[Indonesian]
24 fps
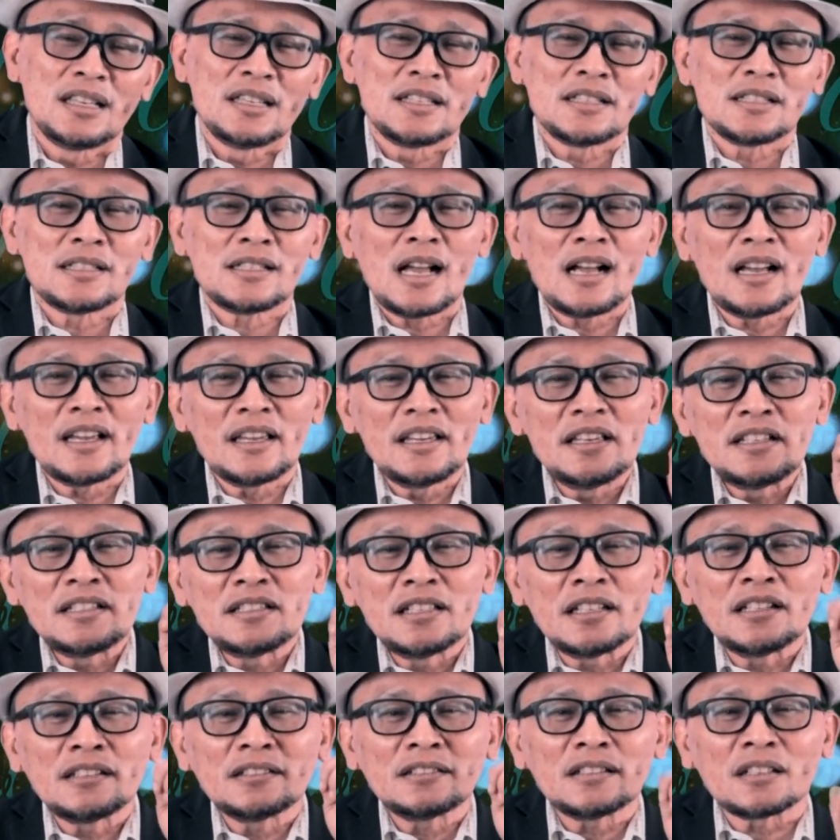sang
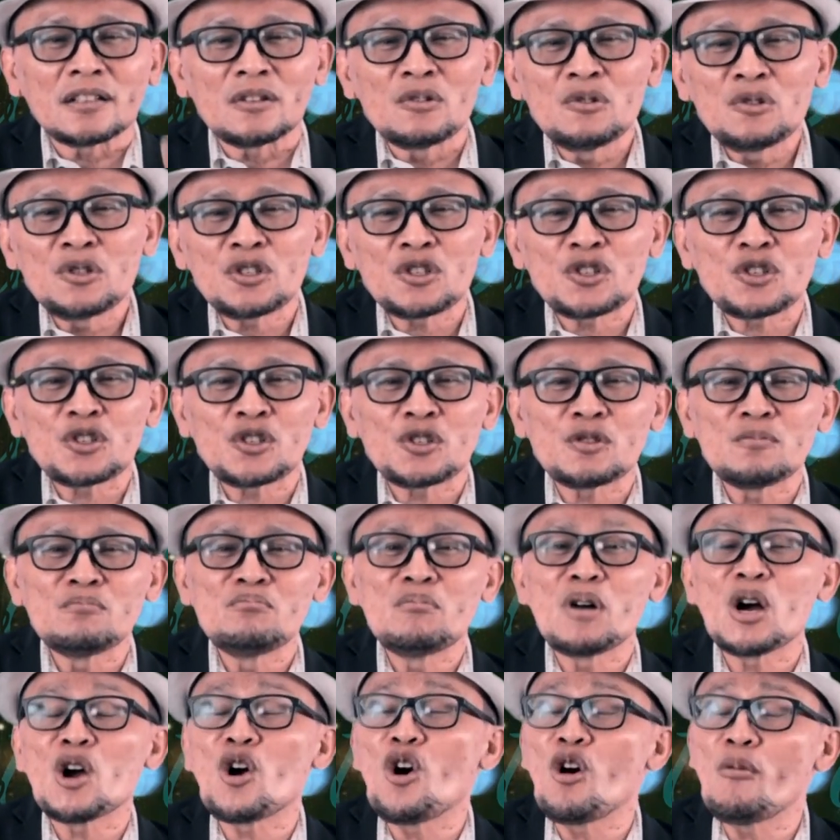istri terus
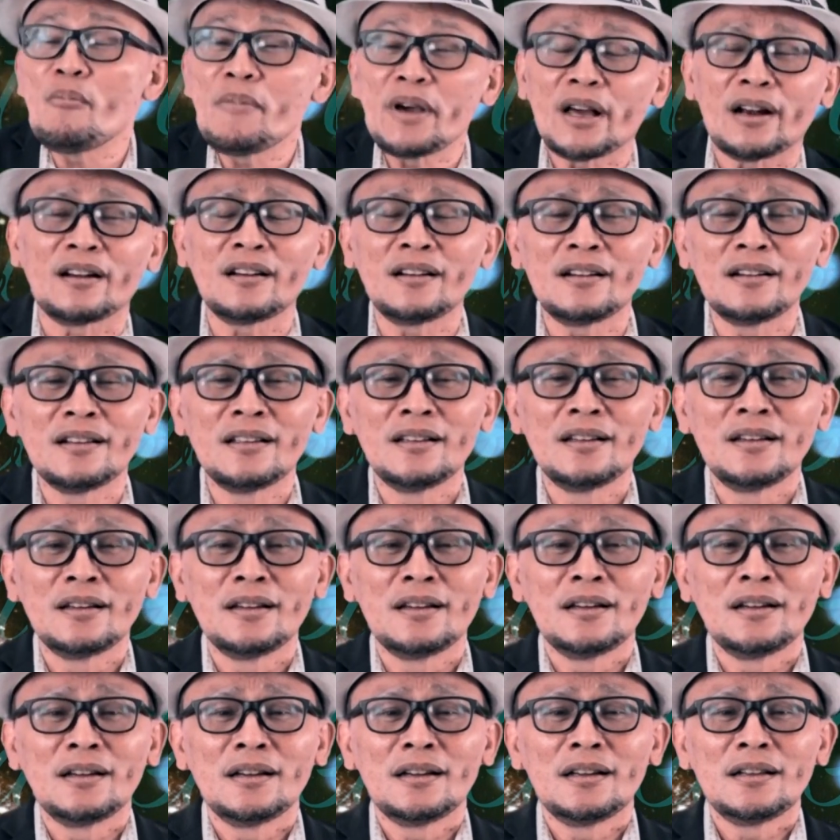mengomel
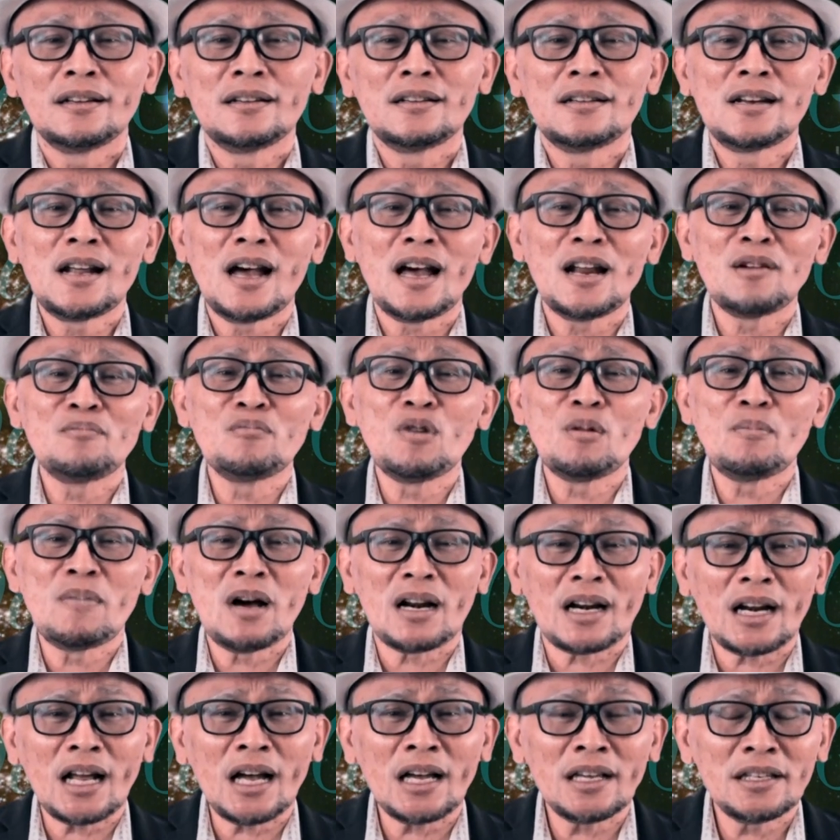dan
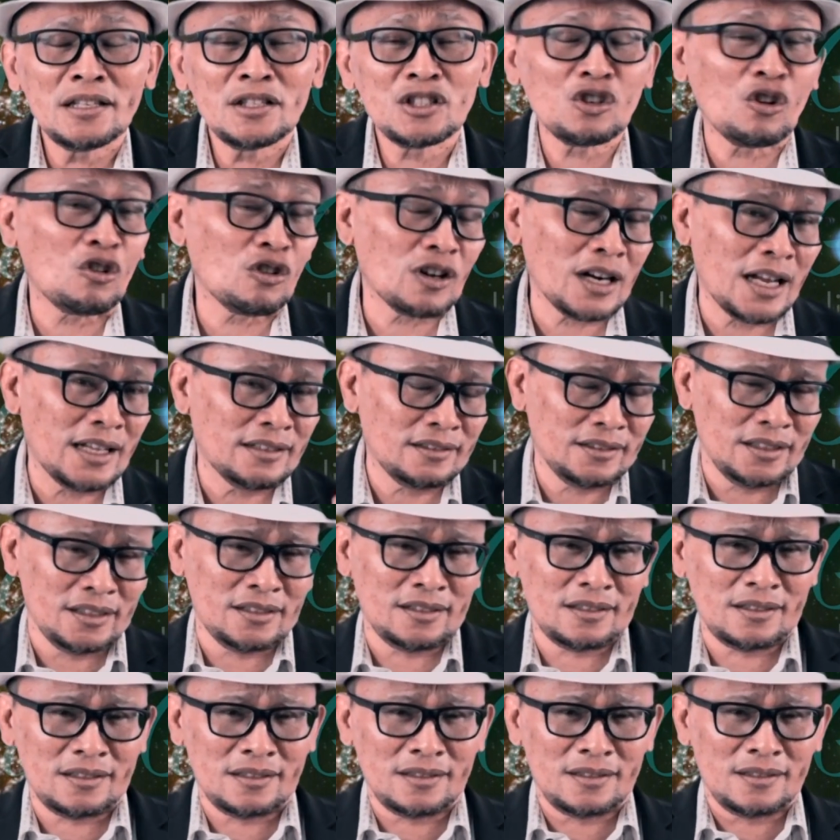memarahi
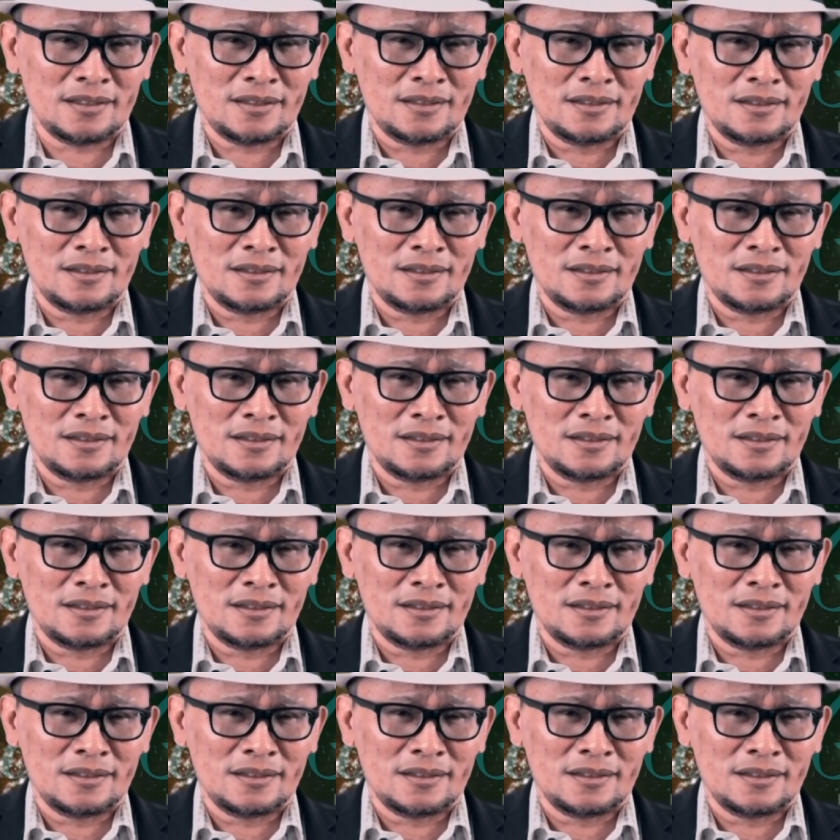Sokrates.